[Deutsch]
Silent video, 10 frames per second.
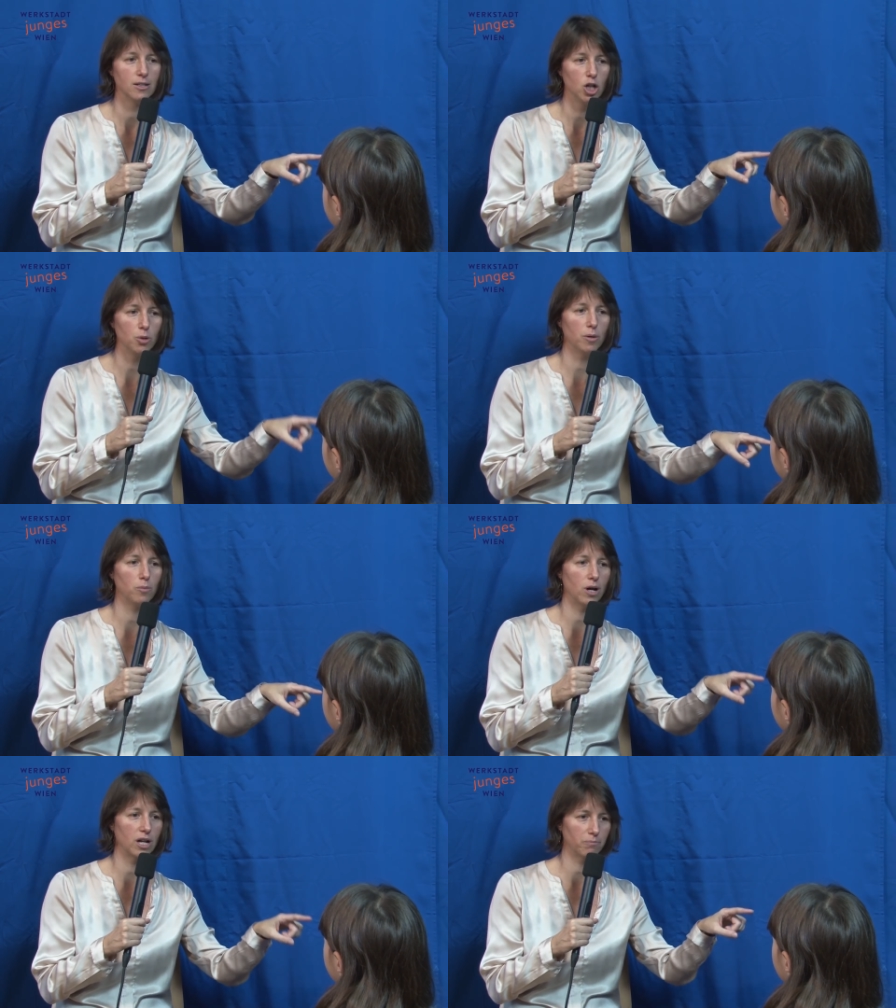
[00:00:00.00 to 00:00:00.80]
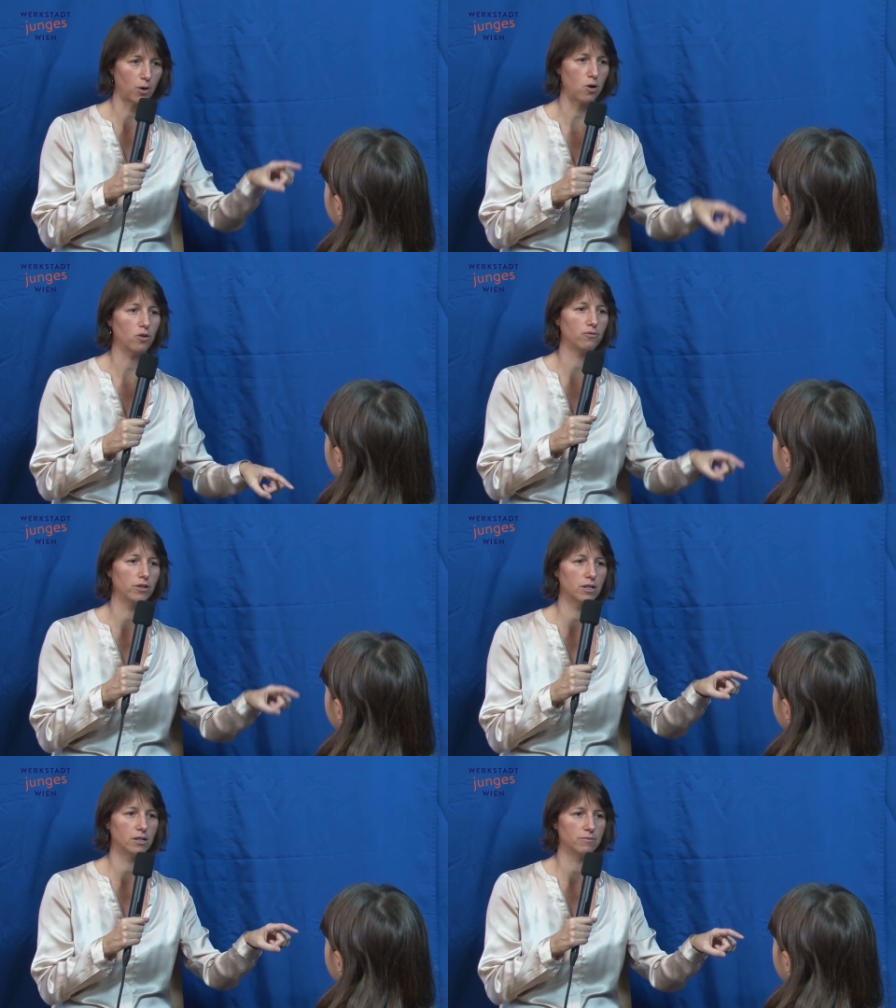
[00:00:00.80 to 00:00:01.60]
übermorgen brauchen
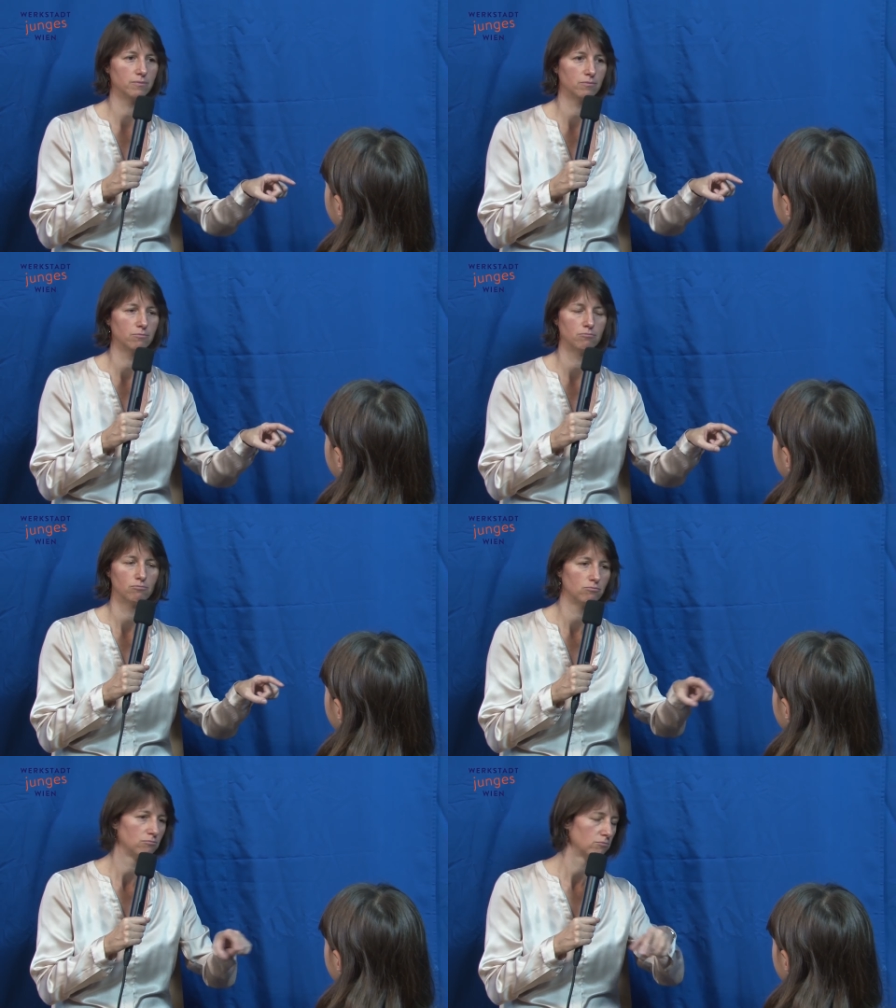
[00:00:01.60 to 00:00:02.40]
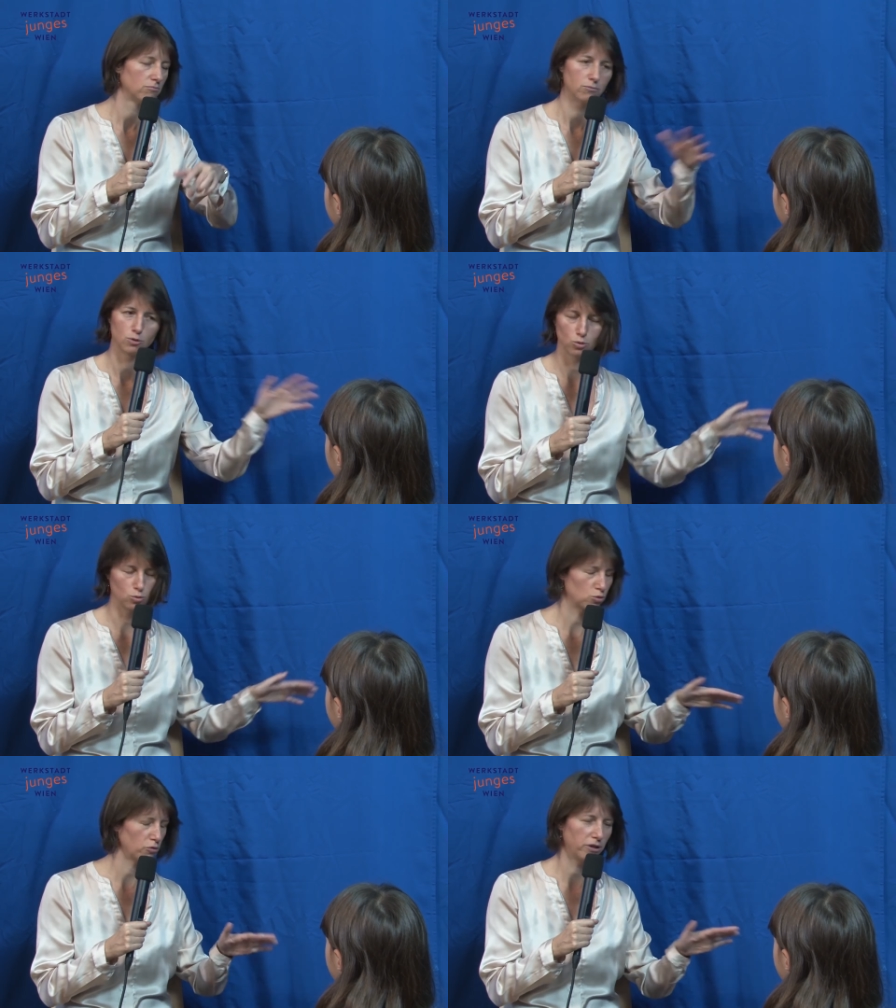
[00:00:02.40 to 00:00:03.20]
wir so
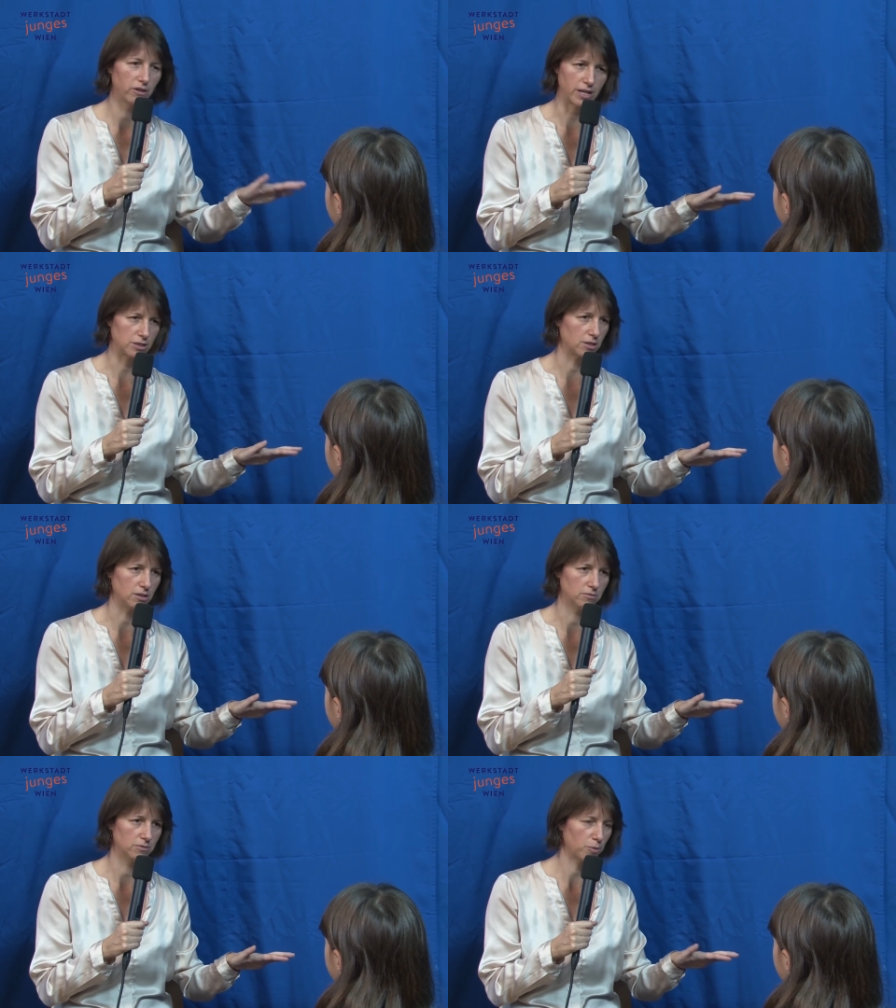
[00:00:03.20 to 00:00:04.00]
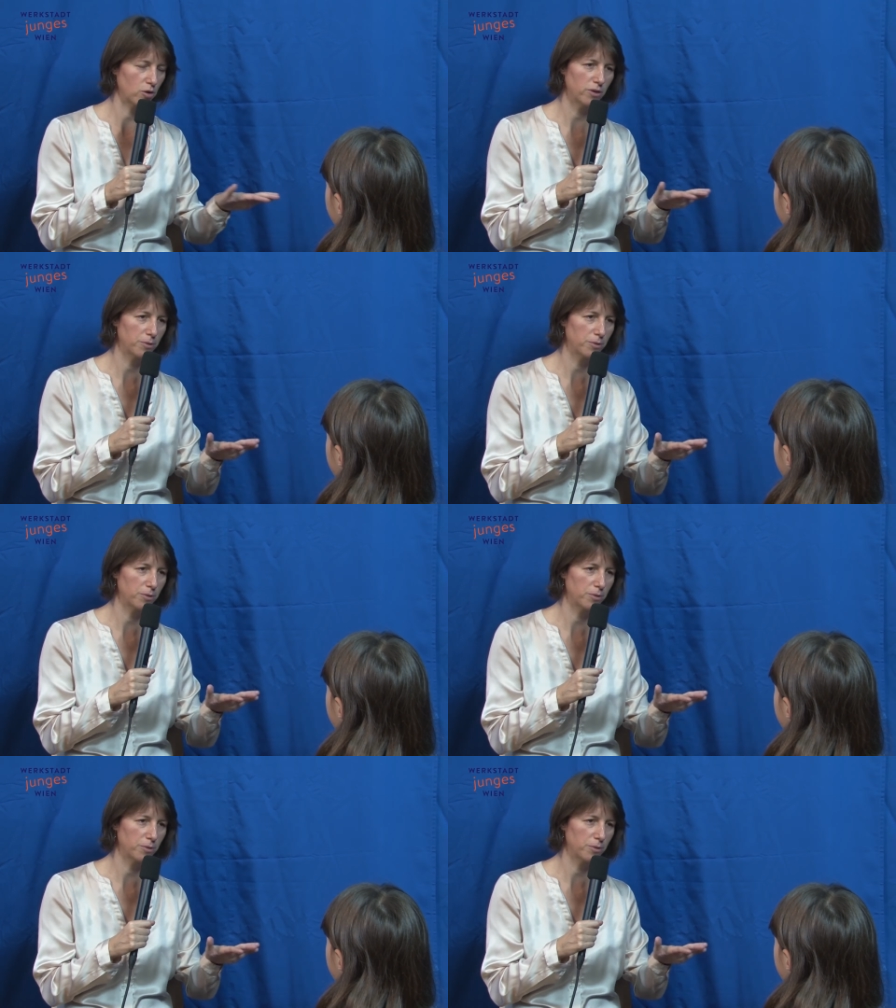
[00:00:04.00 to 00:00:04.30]
und so viel Wasser. Brauchen wir